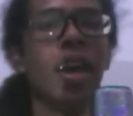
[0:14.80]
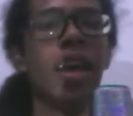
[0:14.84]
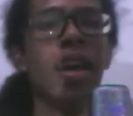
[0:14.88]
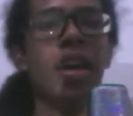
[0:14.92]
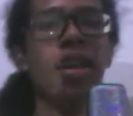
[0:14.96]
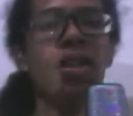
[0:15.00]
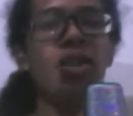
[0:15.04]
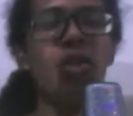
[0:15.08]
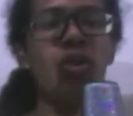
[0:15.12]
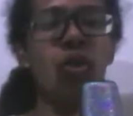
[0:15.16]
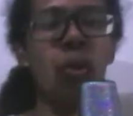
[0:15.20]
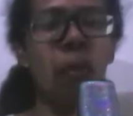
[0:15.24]

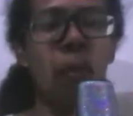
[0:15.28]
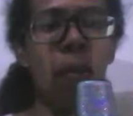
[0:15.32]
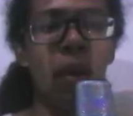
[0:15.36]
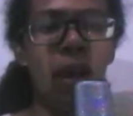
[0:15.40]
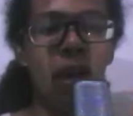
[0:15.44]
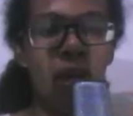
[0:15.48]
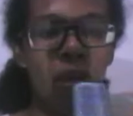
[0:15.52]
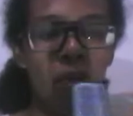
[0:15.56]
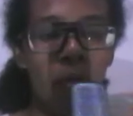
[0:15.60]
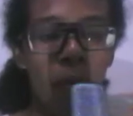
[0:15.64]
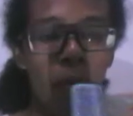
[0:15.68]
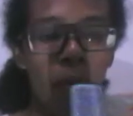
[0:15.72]
Isso
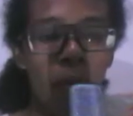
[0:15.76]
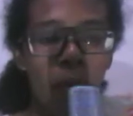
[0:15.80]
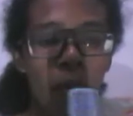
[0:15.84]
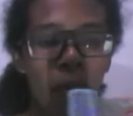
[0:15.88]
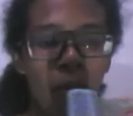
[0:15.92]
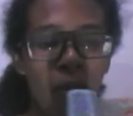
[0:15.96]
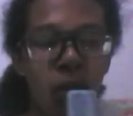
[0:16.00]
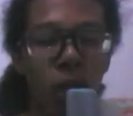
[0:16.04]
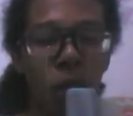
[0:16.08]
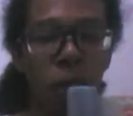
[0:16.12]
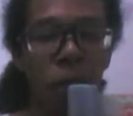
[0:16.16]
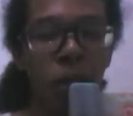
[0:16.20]
mesmo,
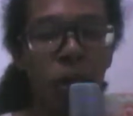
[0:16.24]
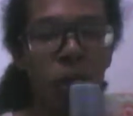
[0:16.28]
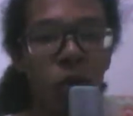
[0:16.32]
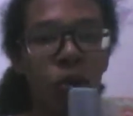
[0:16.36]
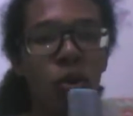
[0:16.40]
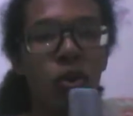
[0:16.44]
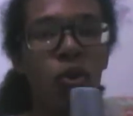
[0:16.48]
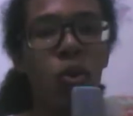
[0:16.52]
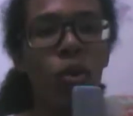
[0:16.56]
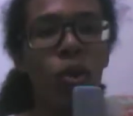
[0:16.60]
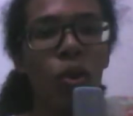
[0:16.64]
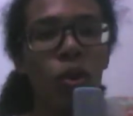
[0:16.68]
meus
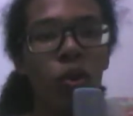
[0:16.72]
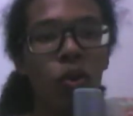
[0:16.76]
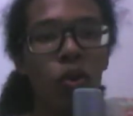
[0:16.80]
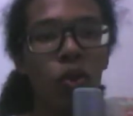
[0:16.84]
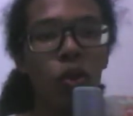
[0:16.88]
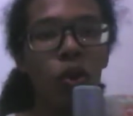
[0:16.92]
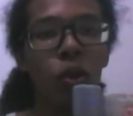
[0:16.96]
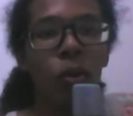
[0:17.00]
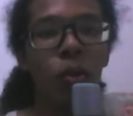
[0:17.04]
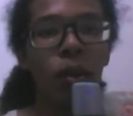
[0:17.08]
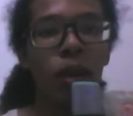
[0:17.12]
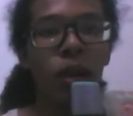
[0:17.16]
amigos do
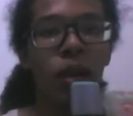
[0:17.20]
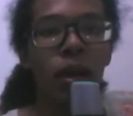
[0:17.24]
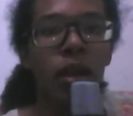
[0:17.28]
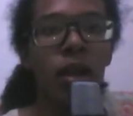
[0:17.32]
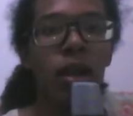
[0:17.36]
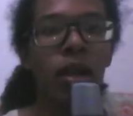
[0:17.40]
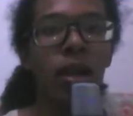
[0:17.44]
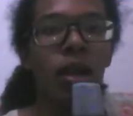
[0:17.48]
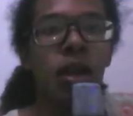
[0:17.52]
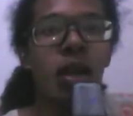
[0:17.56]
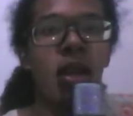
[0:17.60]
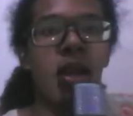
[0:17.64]
YouTube.
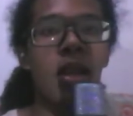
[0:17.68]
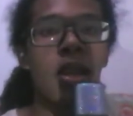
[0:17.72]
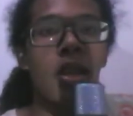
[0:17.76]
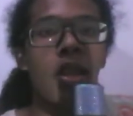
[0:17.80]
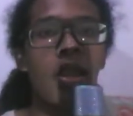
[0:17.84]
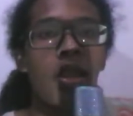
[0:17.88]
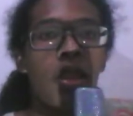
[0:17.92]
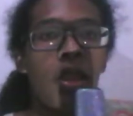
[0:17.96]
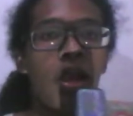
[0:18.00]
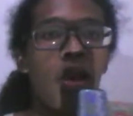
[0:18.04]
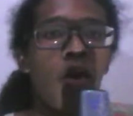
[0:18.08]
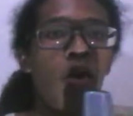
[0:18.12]

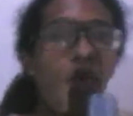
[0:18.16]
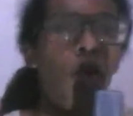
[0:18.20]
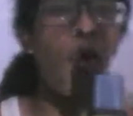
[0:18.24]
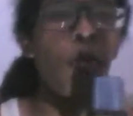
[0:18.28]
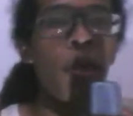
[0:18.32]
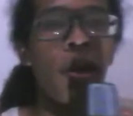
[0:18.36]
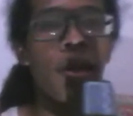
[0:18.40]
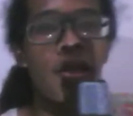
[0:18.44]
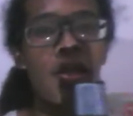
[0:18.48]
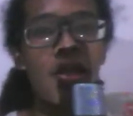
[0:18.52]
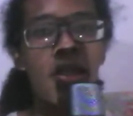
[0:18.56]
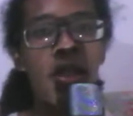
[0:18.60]
Eu
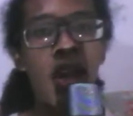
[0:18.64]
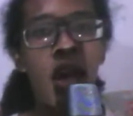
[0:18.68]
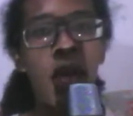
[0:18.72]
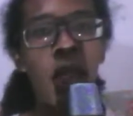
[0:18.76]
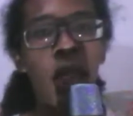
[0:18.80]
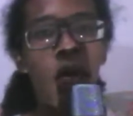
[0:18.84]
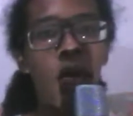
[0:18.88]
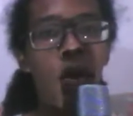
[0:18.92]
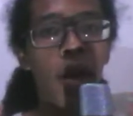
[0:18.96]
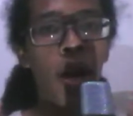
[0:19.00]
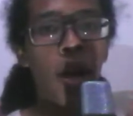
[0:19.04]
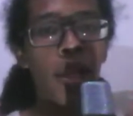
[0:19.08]
comecei
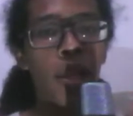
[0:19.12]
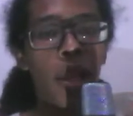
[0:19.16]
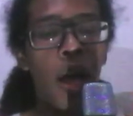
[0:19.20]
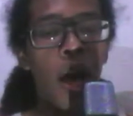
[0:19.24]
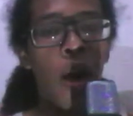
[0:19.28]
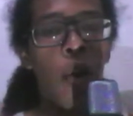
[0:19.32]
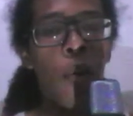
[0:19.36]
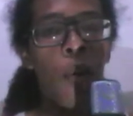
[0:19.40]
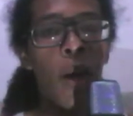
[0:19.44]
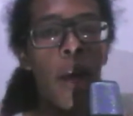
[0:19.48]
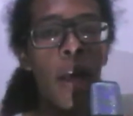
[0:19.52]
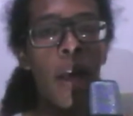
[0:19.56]
meu
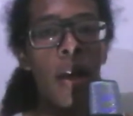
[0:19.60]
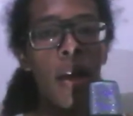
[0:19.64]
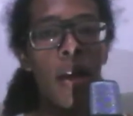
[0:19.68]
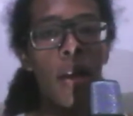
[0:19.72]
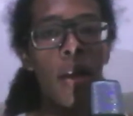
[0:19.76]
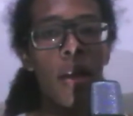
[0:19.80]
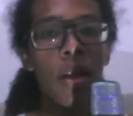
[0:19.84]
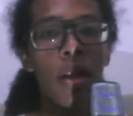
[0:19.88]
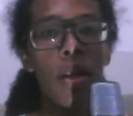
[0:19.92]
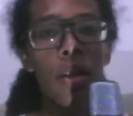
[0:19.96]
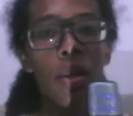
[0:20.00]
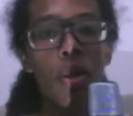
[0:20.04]
canal em
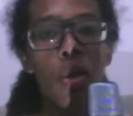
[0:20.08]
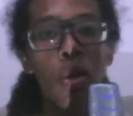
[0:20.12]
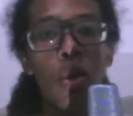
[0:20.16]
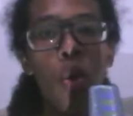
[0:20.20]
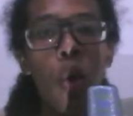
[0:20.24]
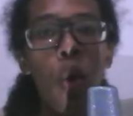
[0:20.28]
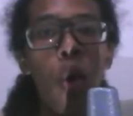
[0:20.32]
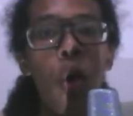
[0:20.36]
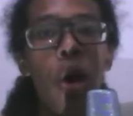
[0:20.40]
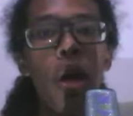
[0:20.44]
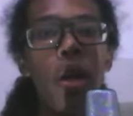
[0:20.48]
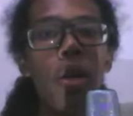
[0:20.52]

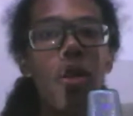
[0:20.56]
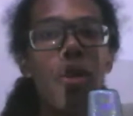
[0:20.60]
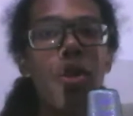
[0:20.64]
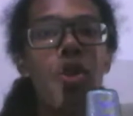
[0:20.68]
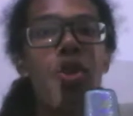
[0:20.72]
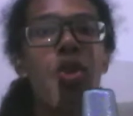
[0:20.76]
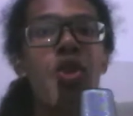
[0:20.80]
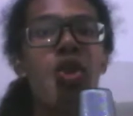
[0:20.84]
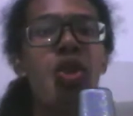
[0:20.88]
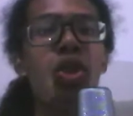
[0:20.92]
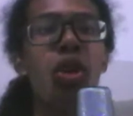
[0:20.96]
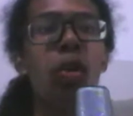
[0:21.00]

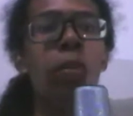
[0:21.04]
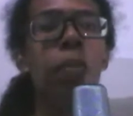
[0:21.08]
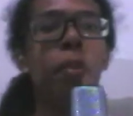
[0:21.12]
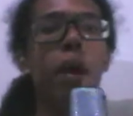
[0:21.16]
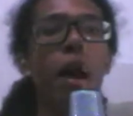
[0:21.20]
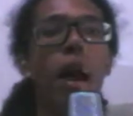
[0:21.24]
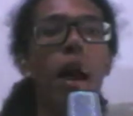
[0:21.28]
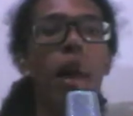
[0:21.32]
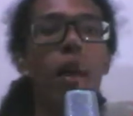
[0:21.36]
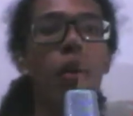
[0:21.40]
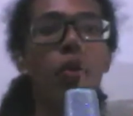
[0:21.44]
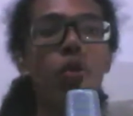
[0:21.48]
2 de
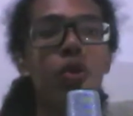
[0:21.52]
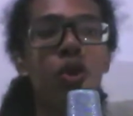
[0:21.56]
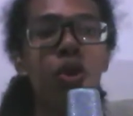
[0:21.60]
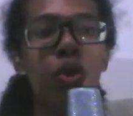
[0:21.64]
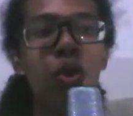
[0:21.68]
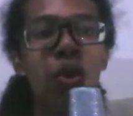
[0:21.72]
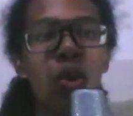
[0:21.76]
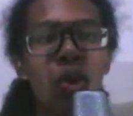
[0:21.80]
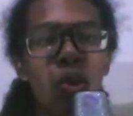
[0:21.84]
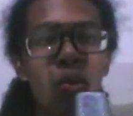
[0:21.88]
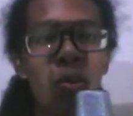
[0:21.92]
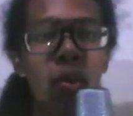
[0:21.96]
maio de
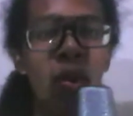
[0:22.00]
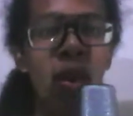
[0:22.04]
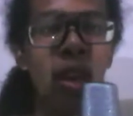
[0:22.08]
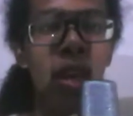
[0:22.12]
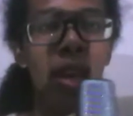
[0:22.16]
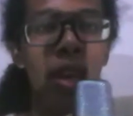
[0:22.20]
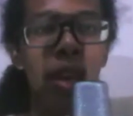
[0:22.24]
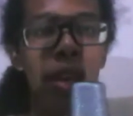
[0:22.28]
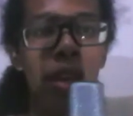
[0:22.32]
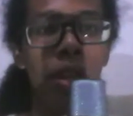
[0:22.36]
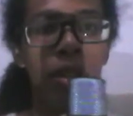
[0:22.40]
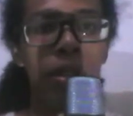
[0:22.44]

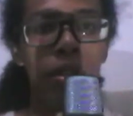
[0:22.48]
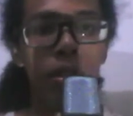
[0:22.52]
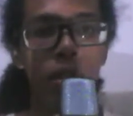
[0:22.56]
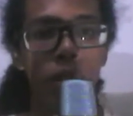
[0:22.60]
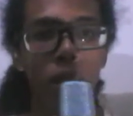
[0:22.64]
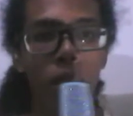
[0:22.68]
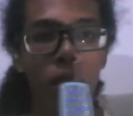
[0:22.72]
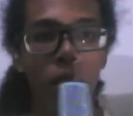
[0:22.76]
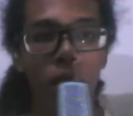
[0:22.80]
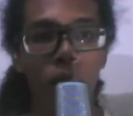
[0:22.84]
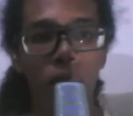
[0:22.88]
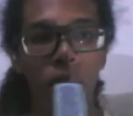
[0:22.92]

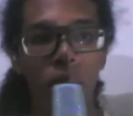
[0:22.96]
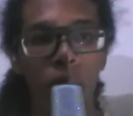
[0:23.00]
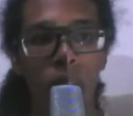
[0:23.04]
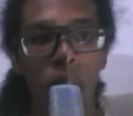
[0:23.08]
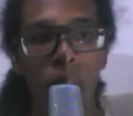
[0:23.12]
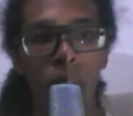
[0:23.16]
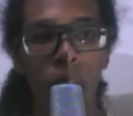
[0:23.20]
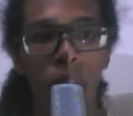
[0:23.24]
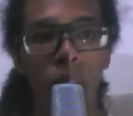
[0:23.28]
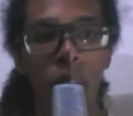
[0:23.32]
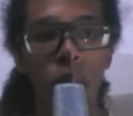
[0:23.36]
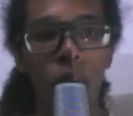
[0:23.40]
2015.
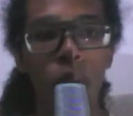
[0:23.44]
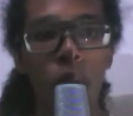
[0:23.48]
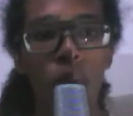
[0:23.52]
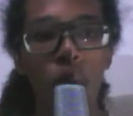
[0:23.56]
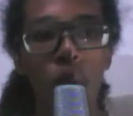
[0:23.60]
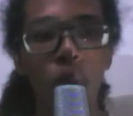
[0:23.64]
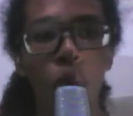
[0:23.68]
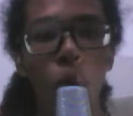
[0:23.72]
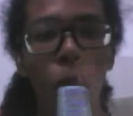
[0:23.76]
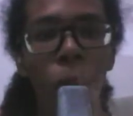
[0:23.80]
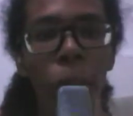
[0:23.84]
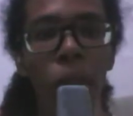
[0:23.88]
Eu
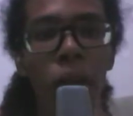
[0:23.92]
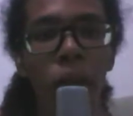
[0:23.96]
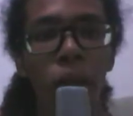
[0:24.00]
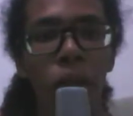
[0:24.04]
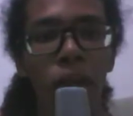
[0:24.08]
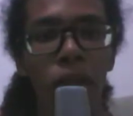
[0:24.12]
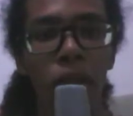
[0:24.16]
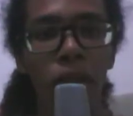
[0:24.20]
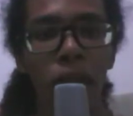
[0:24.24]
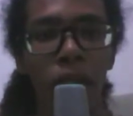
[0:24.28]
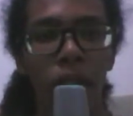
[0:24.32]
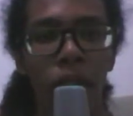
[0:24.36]
estou meio
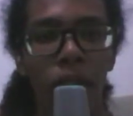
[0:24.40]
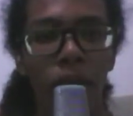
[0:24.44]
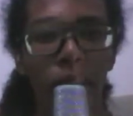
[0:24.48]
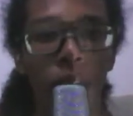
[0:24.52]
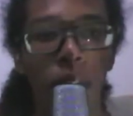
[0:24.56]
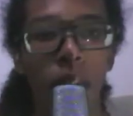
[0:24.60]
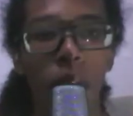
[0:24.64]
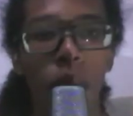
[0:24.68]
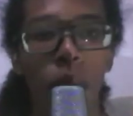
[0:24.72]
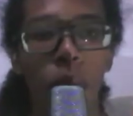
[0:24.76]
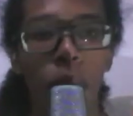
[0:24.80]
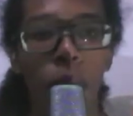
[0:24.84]

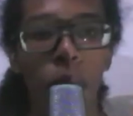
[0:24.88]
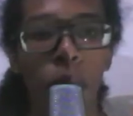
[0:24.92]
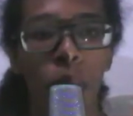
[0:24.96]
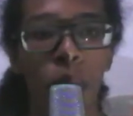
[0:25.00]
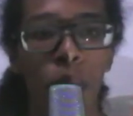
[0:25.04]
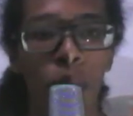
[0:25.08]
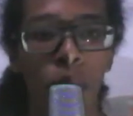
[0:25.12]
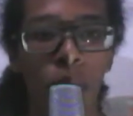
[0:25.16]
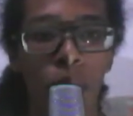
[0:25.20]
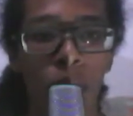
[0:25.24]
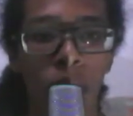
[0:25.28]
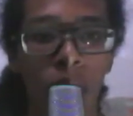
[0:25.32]
atrasado um
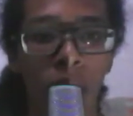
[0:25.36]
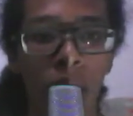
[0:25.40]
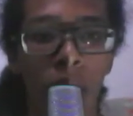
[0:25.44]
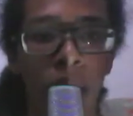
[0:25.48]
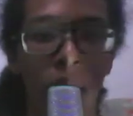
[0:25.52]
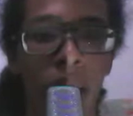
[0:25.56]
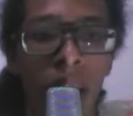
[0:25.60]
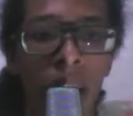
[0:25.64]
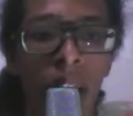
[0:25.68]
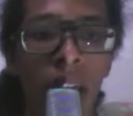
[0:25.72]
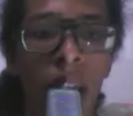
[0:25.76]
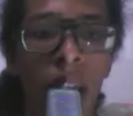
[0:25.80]
pouco, né?